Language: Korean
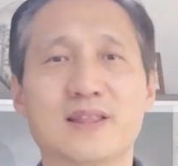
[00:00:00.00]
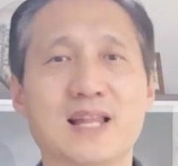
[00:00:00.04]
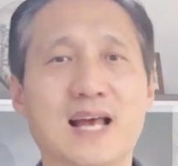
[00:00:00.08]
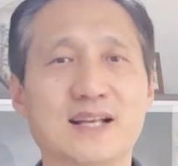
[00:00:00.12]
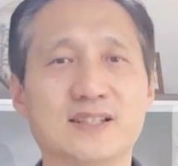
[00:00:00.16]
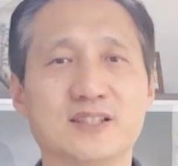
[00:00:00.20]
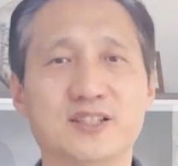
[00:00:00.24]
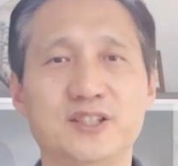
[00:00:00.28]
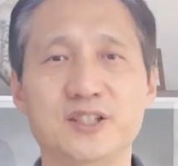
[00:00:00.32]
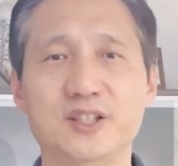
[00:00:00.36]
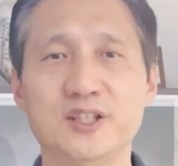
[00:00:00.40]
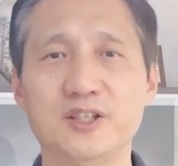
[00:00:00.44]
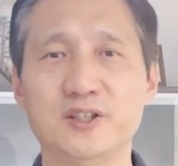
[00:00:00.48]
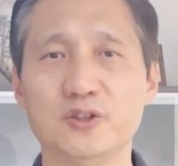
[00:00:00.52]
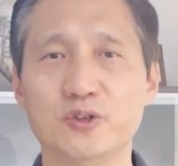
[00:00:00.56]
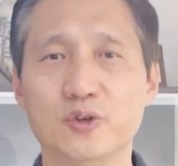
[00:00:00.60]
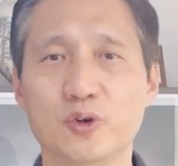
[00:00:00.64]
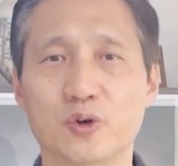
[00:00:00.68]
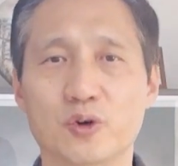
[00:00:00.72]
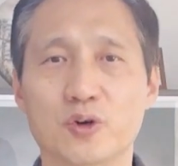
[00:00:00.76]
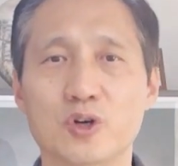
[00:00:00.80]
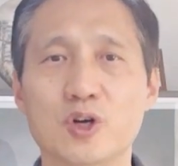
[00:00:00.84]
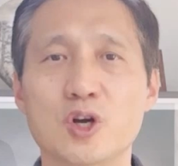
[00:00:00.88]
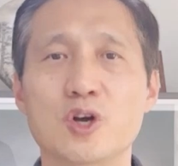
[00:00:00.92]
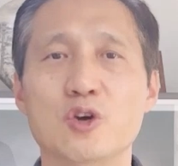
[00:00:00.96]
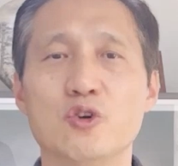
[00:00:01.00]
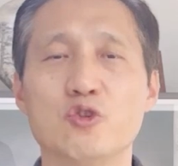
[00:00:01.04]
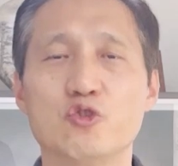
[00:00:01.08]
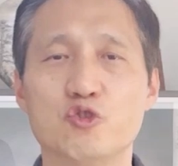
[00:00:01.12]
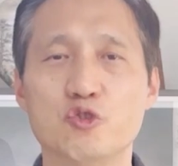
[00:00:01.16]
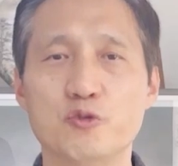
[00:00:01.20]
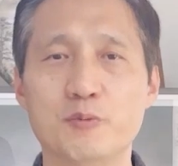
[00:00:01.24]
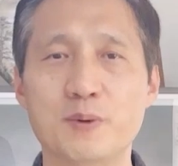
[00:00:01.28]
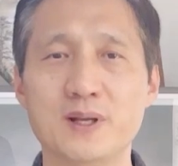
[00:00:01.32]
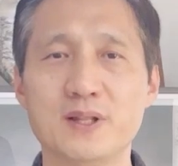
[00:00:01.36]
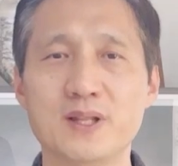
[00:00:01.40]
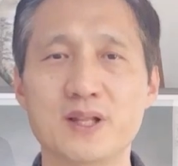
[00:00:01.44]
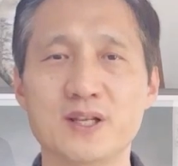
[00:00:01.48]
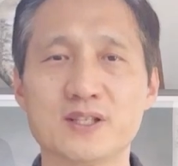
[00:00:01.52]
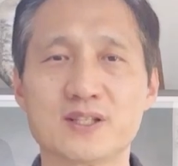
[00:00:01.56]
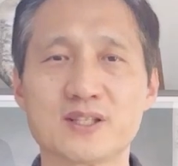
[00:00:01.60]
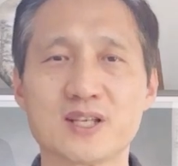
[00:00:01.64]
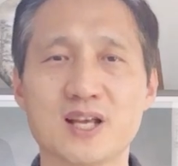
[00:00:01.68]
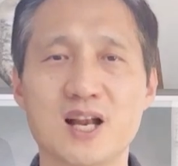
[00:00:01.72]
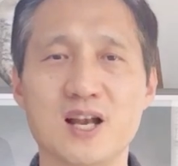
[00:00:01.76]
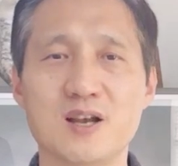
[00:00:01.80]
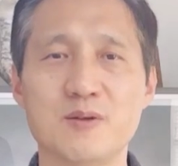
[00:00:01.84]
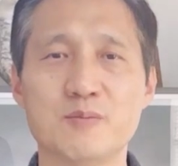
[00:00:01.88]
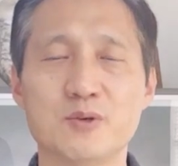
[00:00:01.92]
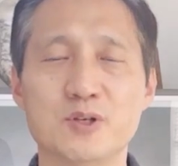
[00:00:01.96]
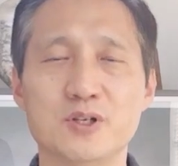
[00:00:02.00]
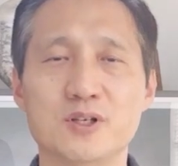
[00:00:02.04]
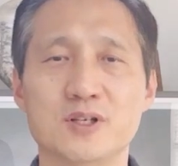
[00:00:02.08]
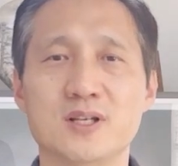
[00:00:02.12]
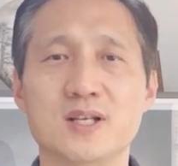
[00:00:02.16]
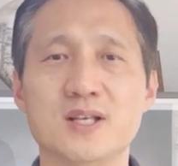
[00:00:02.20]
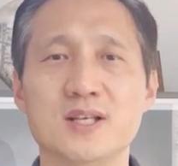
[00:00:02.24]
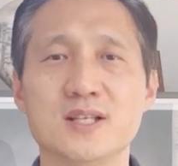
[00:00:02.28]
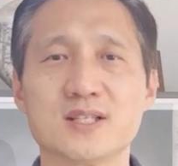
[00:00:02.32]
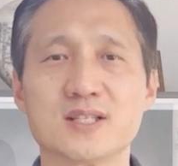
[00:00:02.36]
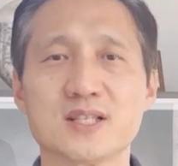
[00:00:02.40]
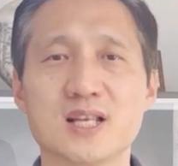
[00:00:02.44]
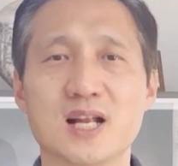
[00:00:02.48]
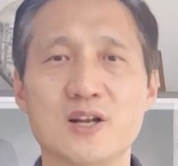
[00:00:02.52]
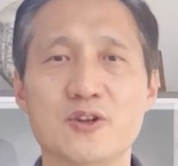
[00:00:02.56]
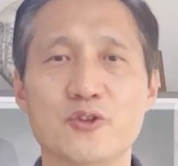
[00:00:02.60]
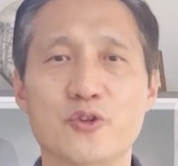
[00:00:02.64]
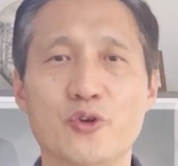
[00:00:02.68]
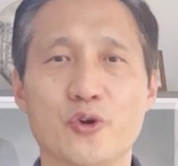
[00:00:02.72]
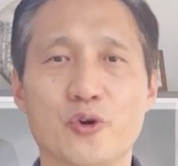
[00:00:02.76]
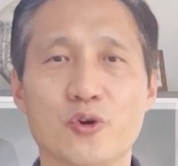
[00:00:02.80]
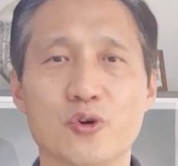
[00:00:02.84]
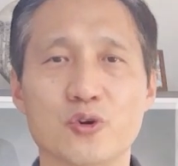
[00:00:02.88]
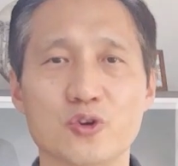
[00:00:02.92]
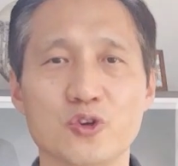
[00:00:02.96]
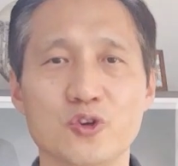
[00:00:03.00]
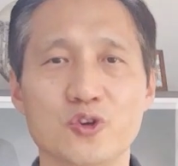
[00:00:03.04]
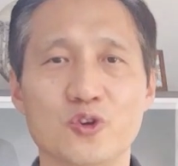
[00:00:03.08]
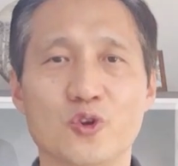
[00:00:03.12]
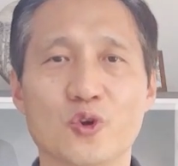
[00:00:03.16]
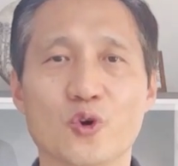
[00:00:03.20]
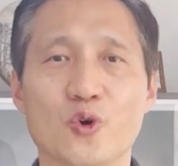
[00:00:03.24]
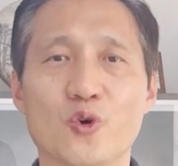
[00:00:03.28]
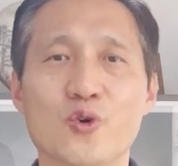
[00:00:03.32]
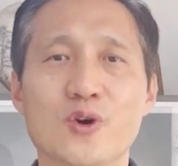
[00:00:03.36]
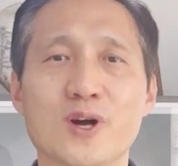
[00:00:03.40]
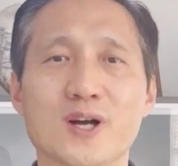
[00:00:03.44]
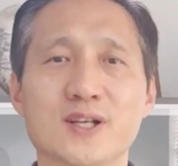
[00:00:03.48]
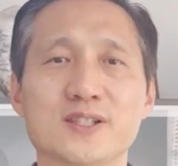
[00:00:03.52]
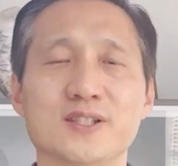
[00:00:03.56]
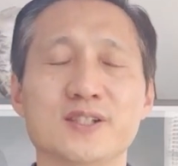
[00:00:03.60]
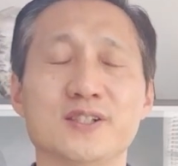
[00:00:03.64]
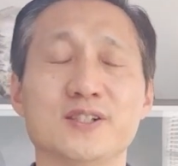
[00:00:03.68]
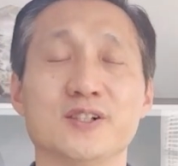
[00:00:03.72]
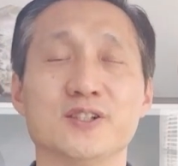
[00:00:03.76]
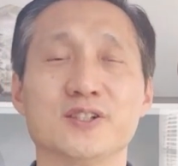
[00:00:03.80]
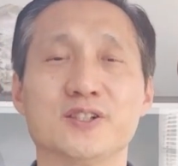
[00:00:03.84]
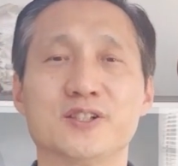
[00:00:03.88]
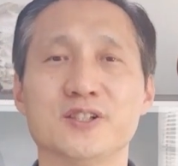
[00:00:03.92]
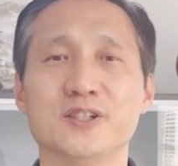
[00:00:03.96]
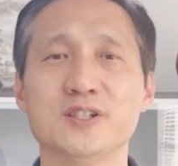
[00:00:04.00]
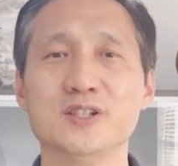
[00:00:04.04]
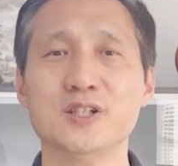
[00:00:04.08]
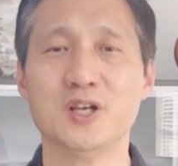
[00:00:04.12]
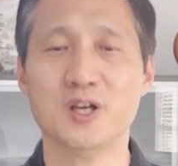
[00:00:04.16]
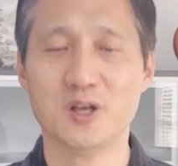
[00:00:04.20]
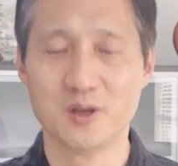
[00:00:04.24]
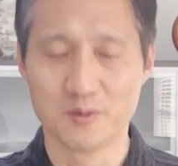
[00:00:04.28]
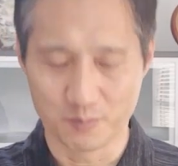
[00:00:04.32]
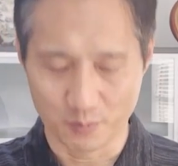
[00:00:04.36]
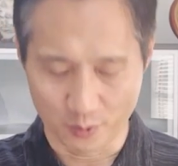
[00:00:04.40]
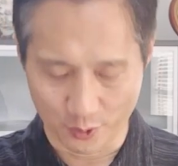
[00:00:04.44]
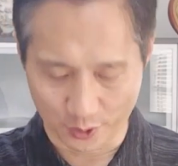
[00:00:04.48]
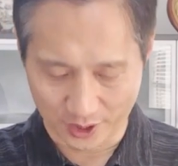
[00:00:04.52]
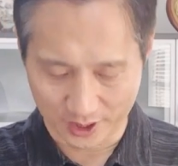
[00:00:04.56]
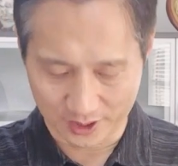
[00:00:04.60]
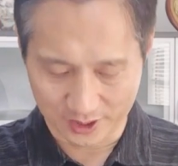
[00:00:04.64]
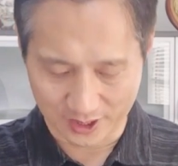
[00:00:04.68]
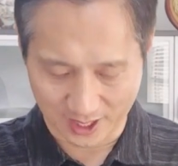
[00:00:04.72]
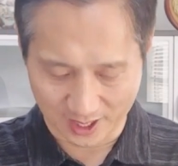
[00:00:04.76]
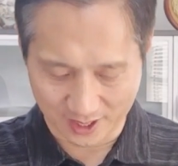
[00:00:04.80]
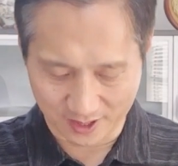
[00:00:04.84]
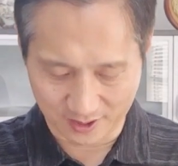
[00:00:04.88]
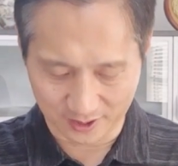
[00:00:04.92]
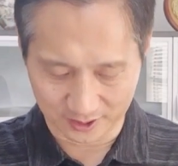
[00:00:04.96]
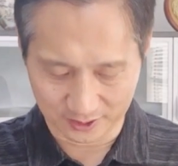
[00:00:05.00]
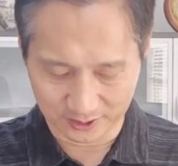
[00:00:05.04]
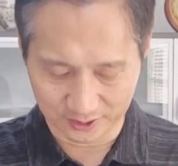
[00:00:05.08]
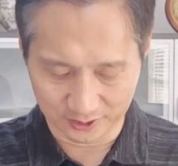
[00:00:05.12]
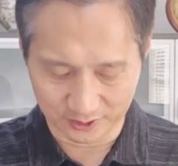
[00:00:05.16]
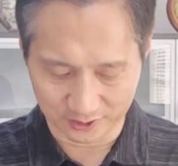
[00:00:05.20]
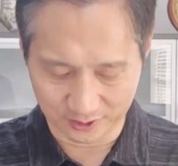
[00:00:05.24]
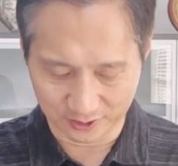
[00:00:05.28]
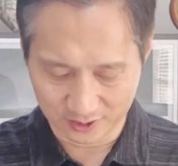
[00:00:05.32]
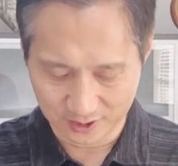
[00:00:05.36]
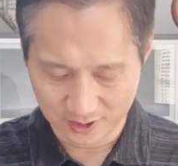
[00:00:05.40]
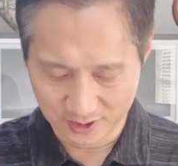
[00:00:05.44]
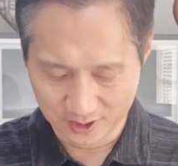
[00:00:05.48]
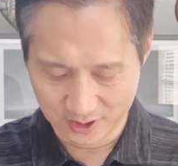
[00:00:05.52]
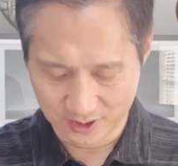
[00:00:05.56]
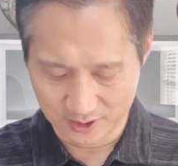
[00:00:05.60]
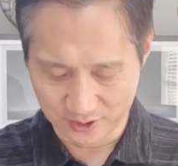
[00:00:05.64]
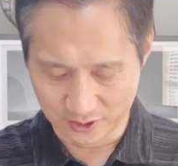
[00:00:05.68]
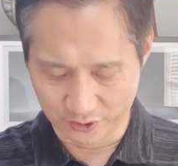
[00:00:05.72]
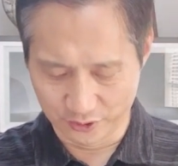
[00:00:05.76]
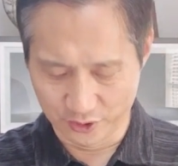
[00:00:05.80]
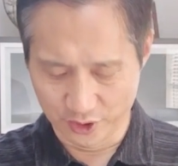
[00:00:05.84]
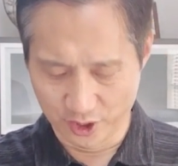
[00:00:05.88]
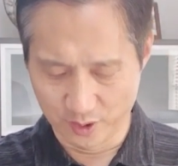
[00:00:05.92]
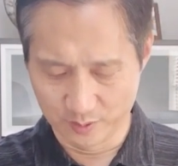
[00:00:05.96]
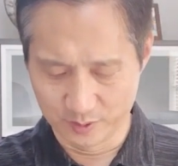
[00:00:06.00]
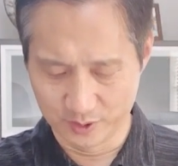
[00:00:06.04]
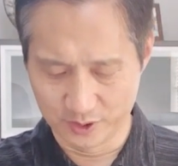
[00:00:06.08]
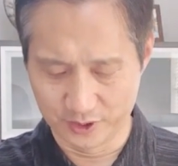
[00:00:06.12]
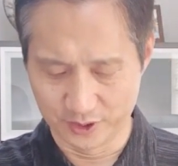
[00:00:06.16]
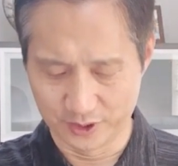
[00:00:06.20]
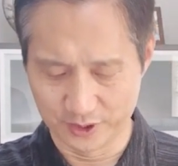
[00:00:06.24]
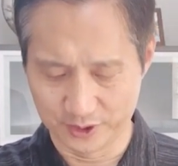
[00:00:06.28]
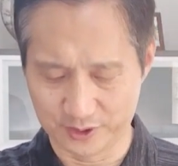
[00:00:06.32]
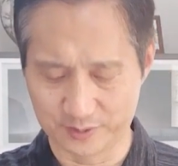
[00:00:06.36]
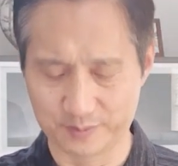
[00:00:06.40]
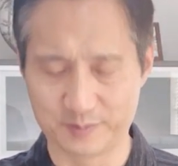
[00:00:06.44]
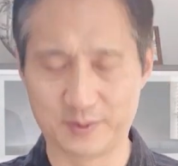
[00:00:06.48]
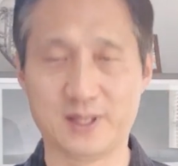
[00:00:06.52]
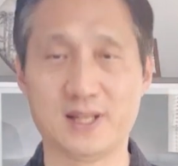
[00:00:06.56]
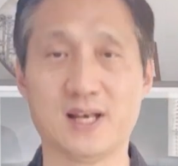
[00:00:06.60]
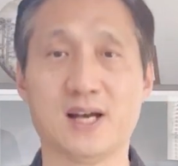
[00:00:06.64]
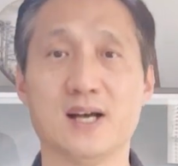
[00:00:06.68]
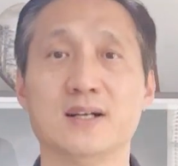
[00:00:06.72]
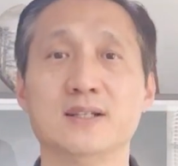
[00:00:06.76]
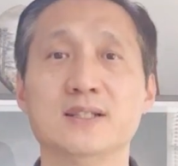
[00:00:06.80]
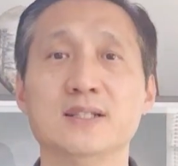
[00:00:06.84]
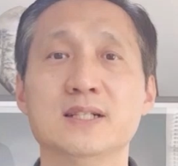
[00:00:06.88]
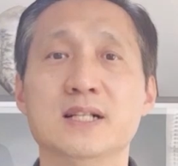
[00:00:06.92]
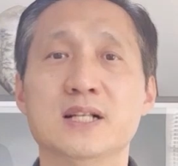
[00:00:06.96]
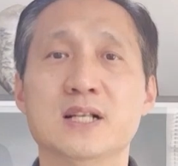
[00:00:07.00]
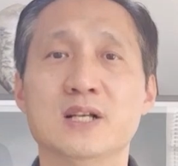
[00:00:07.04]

나시린으로 구별된 삶을 살도록 요구하시는 것을 보게 되는 것이죠. 성도 여러분 그렇습니다.